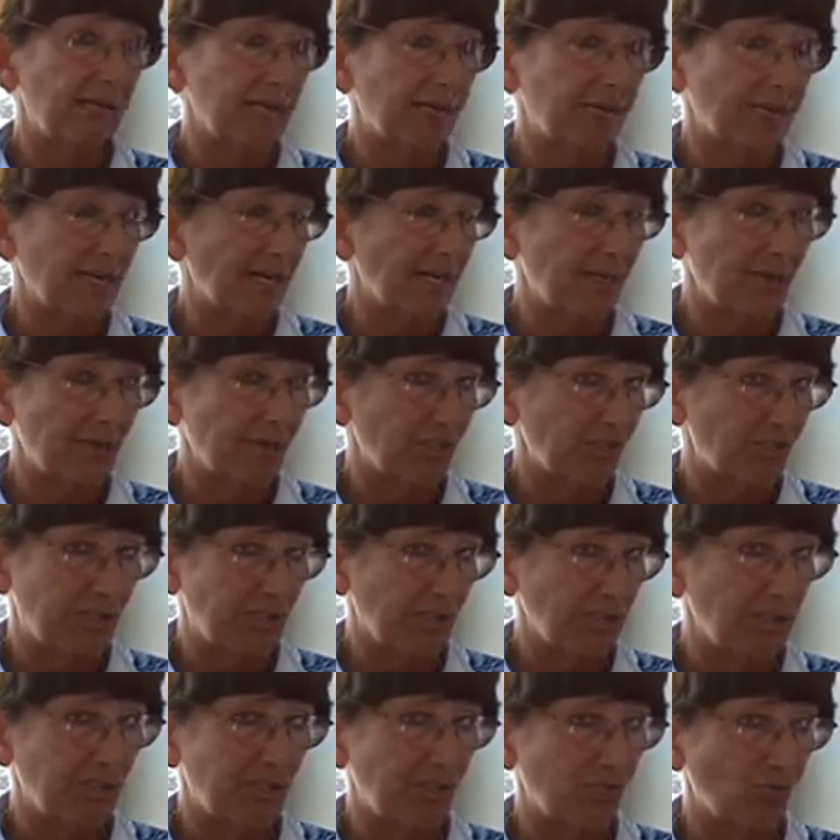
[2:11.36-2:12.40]
farmaci
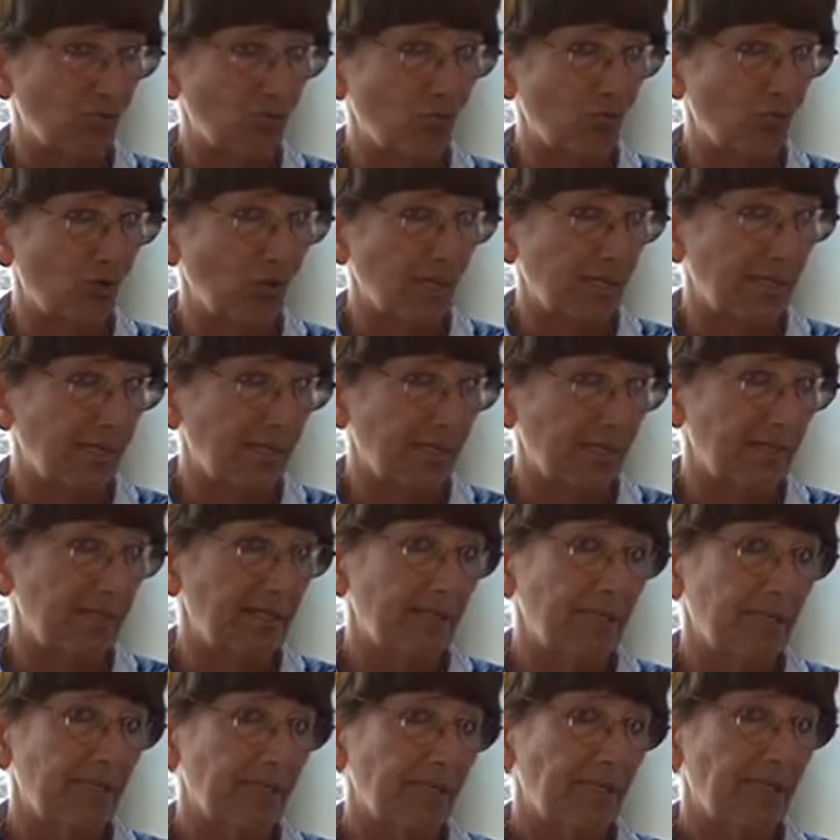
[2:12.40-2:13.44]
antitumorali
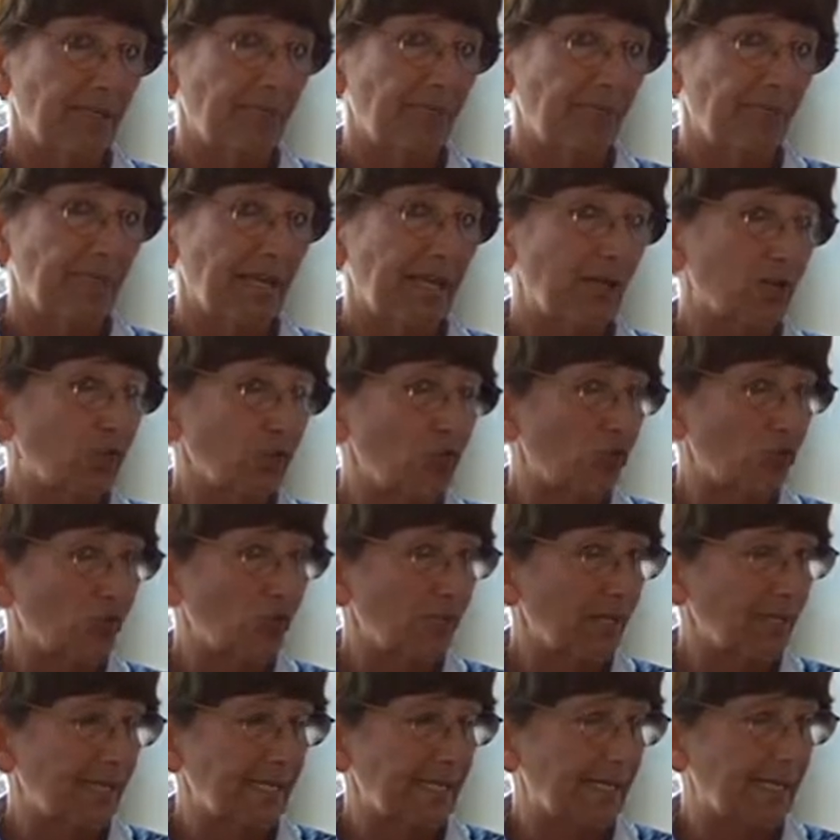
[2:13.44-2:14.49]
e tutto
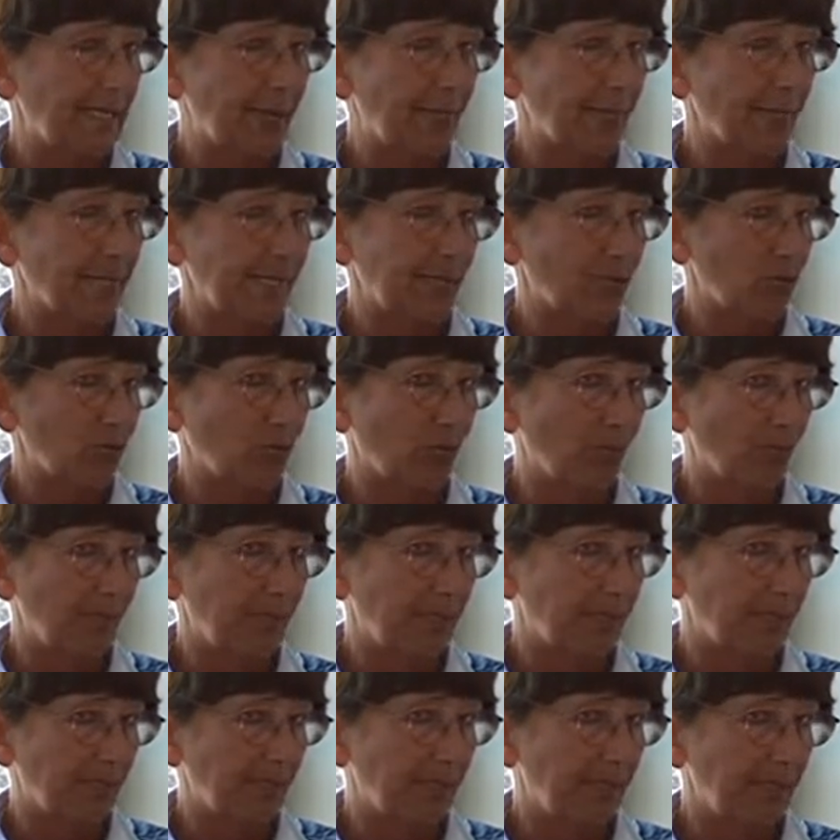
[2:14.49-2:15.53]
questo è cambiato
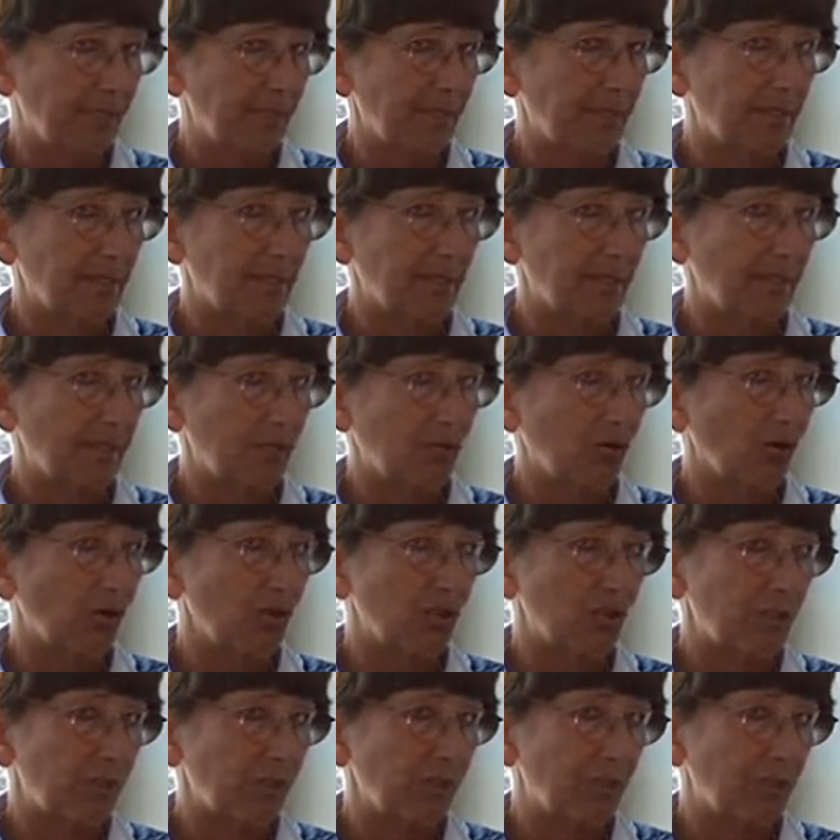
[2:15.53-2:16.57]
completamente.
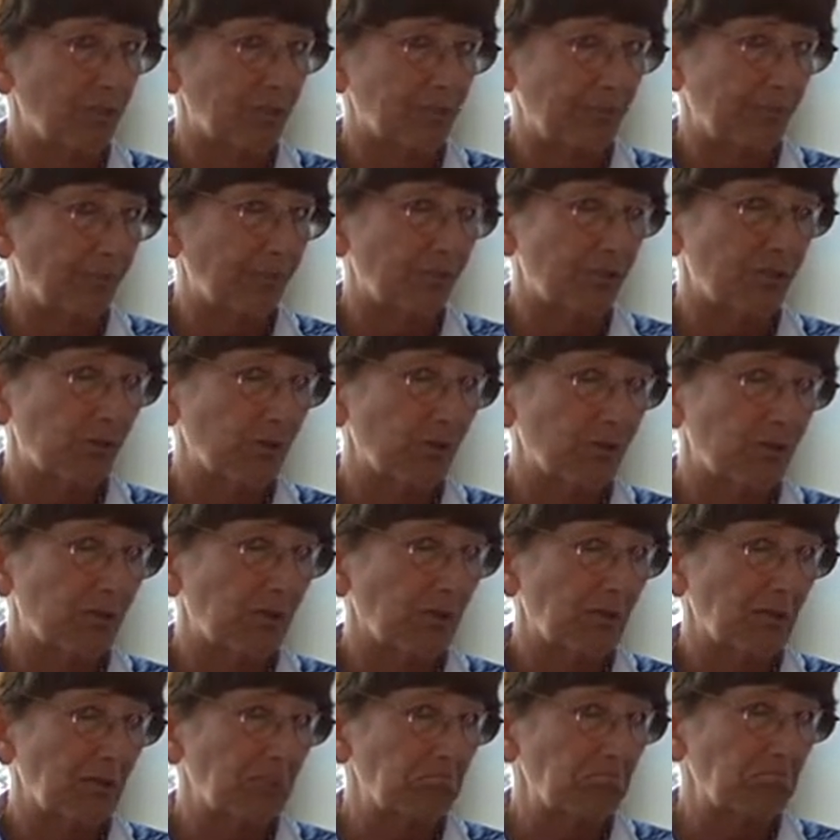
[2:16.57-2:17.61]
Oggi capisco
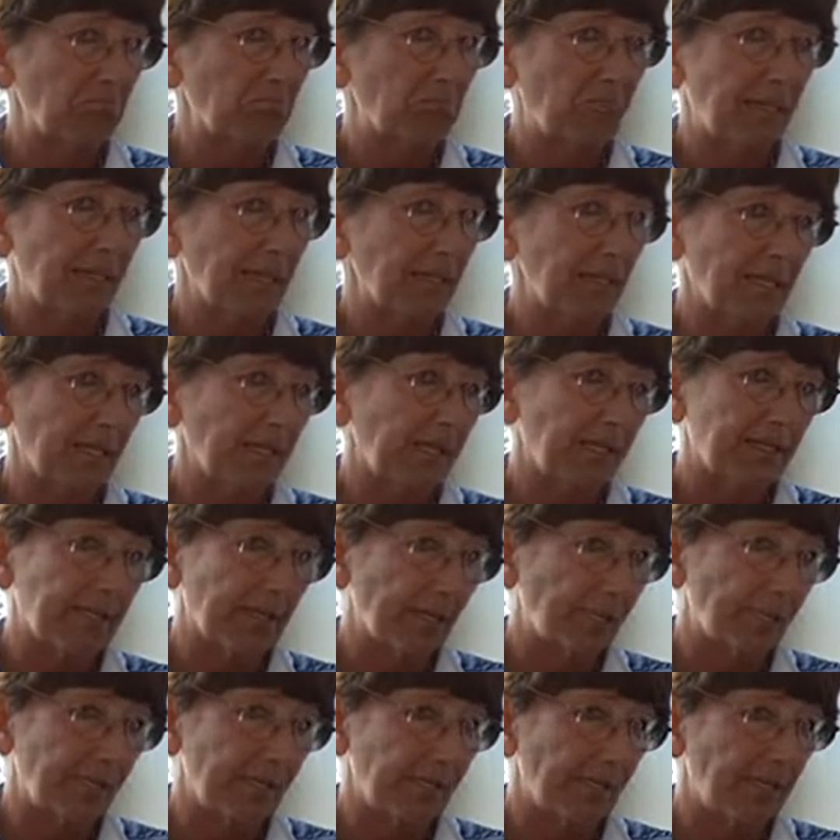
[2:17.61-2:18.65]
che perdere i
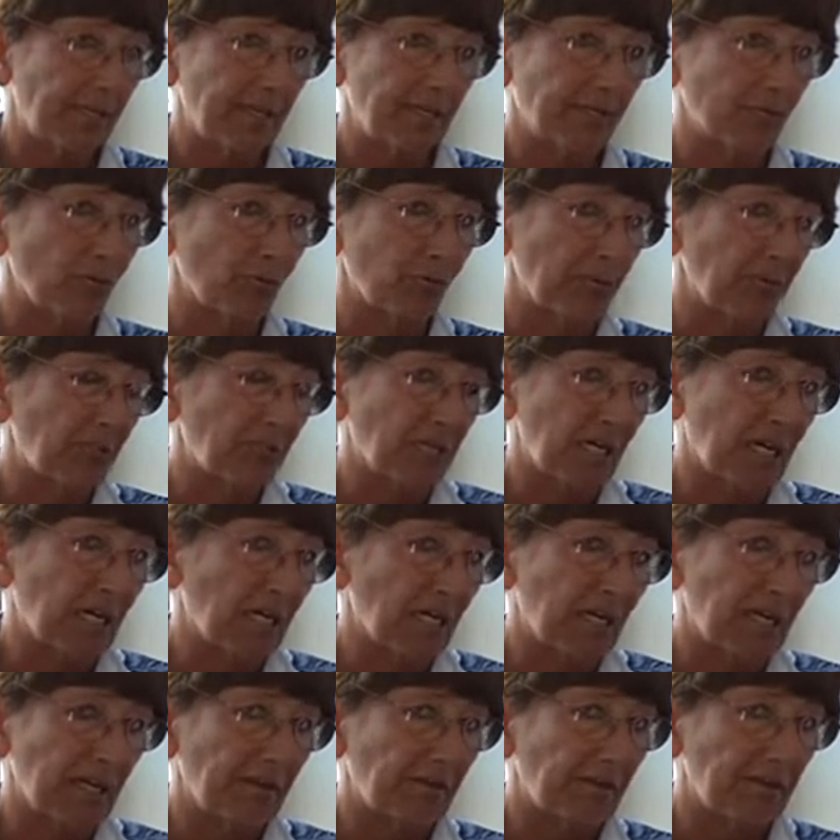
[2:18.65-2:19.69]
capelli,
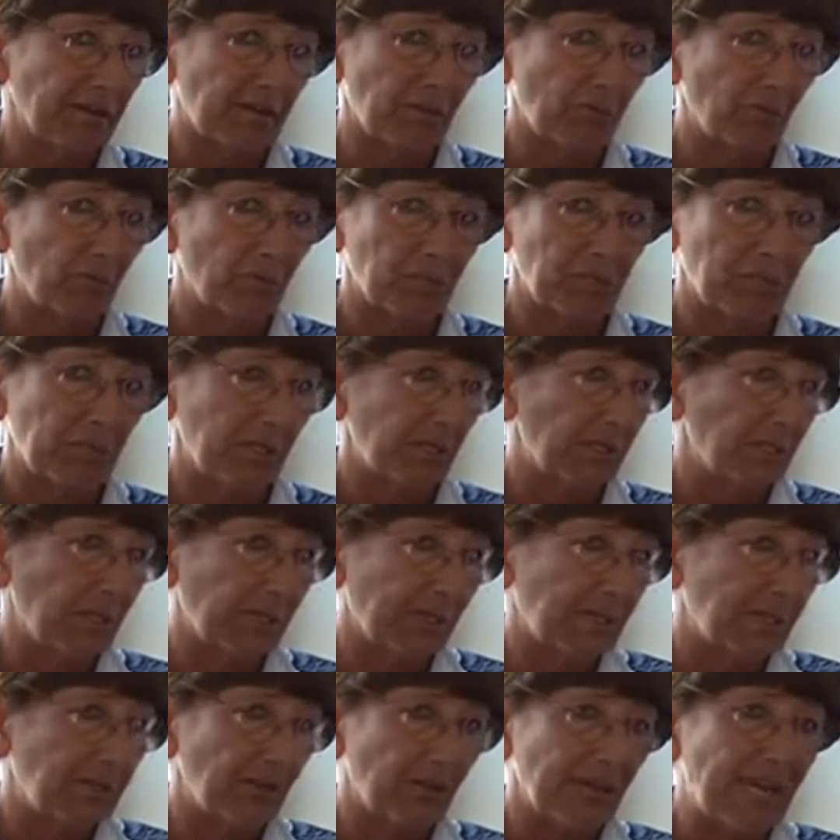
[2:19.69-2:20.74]
vomitare, avere un po' di
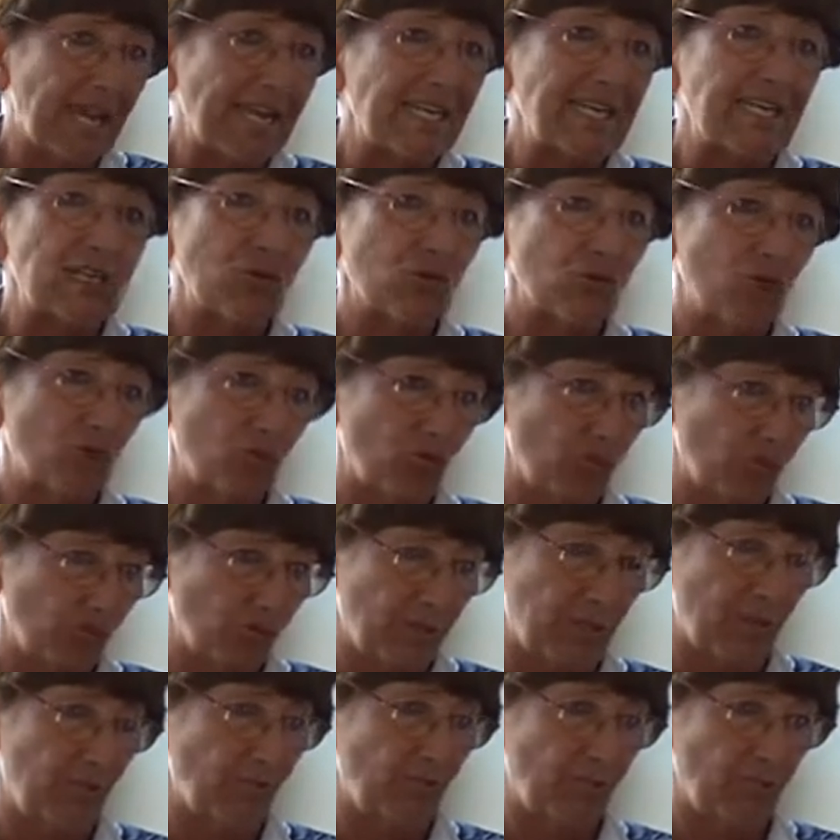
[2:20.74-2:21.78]
diarrea, non ha nessuna
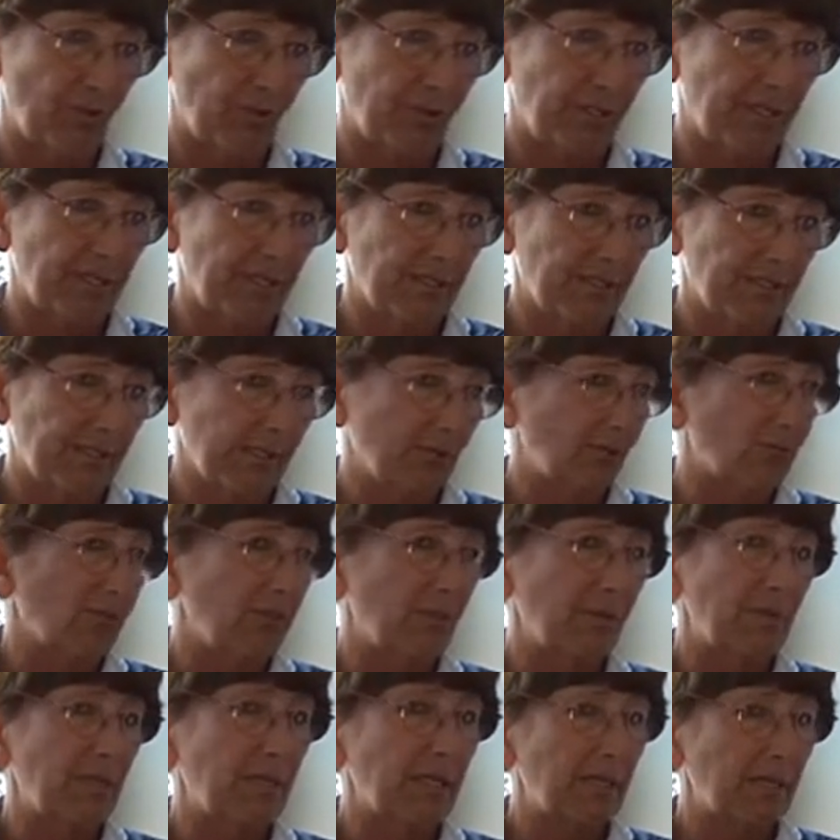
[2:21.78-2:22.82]
importanza,
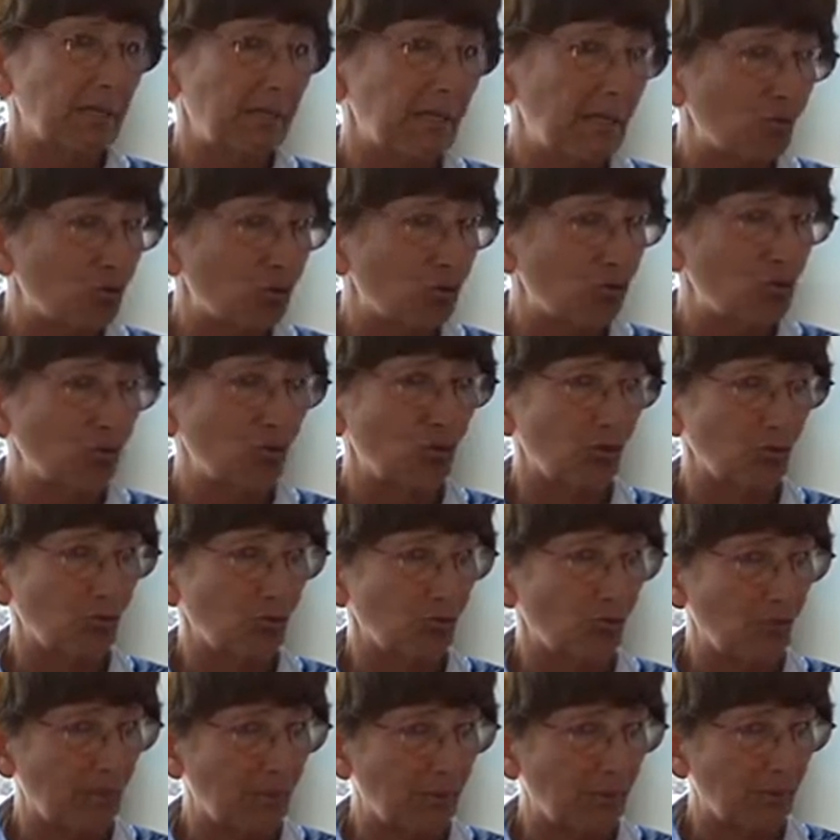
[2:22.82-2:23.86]
assolutamente nessuno
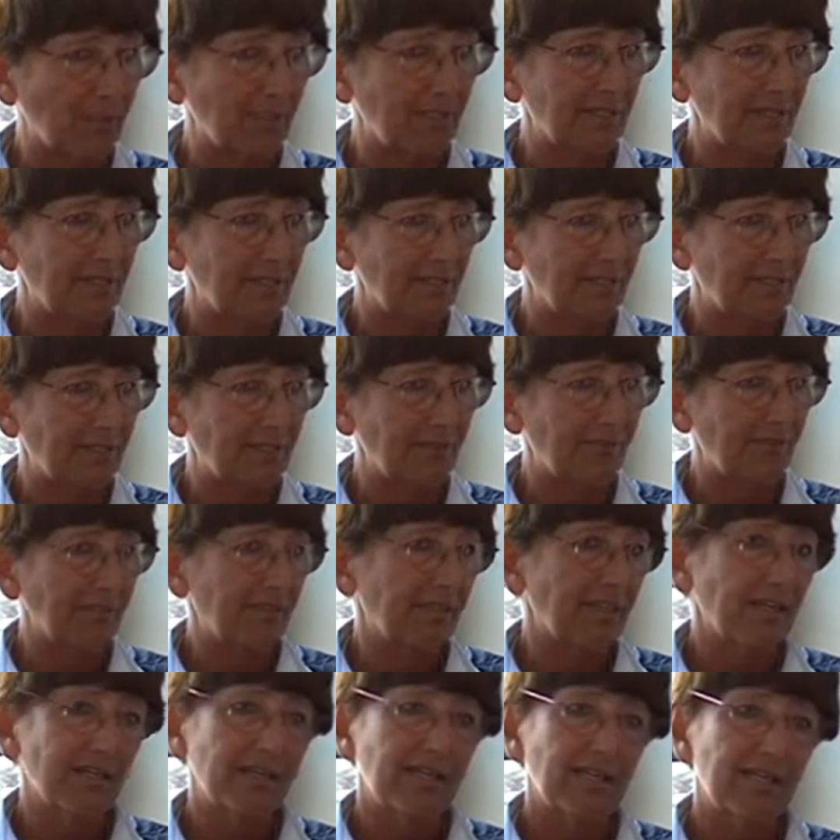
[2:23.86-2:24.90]
sulla qualità della vita.